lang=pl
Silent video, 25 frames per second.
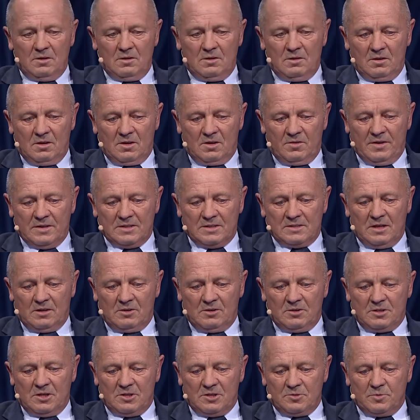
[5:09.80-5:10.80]
e, kwestia
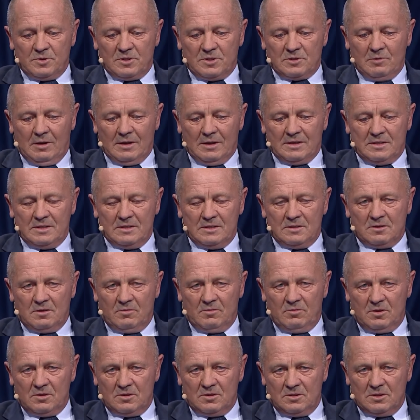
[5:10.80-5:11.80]
chociażby składki
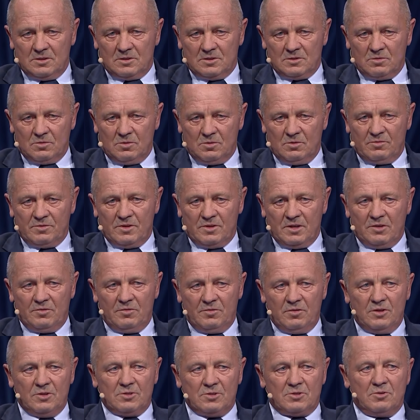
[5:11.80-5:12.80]
zdrowotnej, z którą w tej
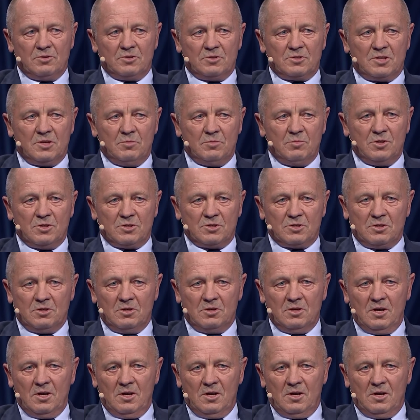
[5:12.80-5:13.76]
chwili rząd się mierzy